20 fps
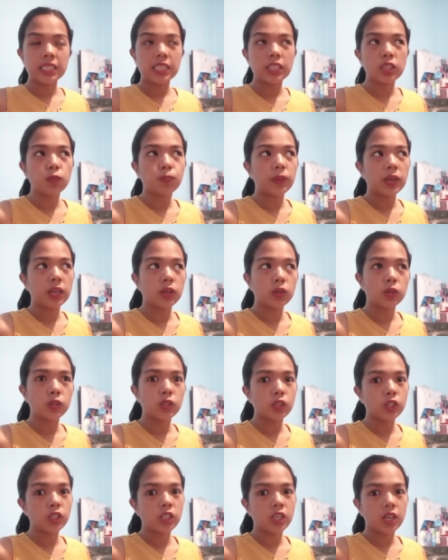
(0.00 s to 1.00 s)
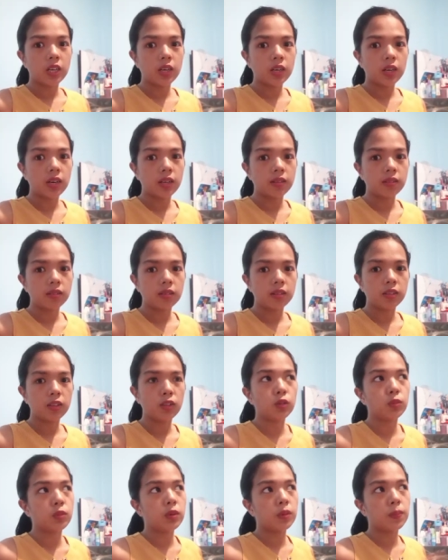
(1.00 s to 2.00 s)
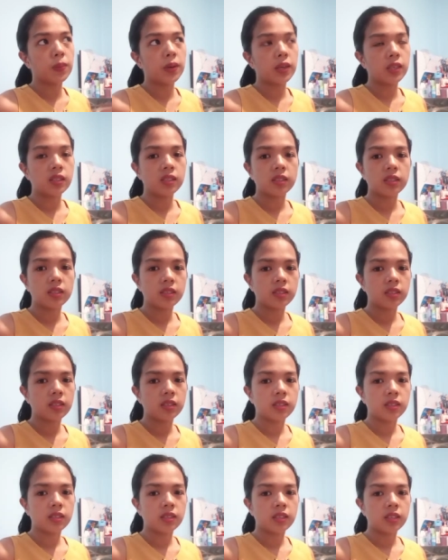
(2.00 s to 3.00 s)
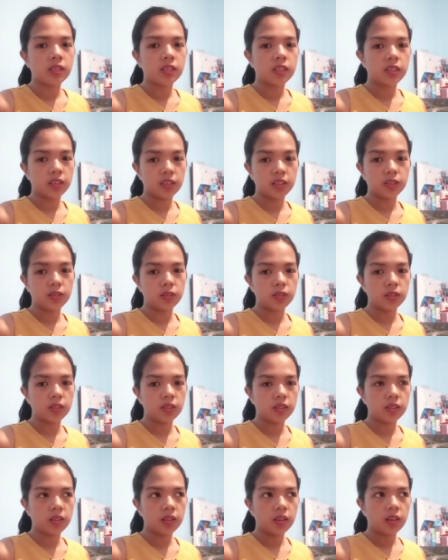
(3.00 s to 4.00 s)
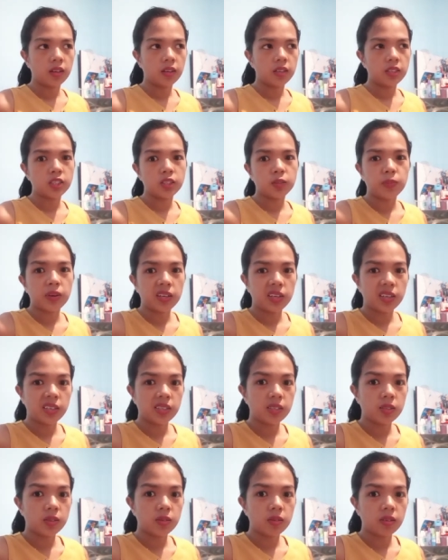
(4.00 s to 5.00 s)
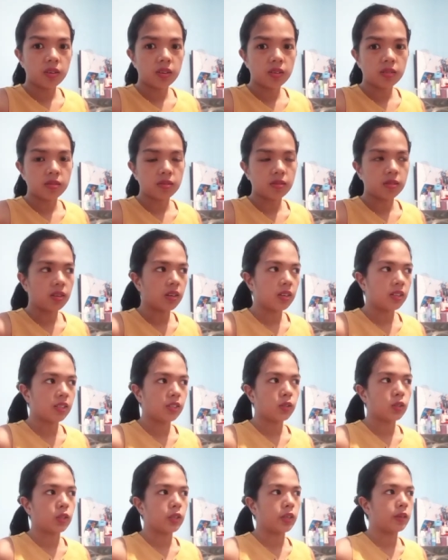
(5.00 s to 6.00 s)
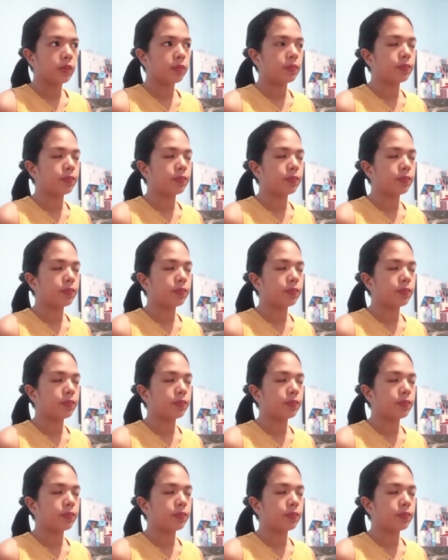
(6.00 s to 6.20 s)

scene pag gusto niyang ano, lumabas. Ganon. Jamaki istorya so nakastoy.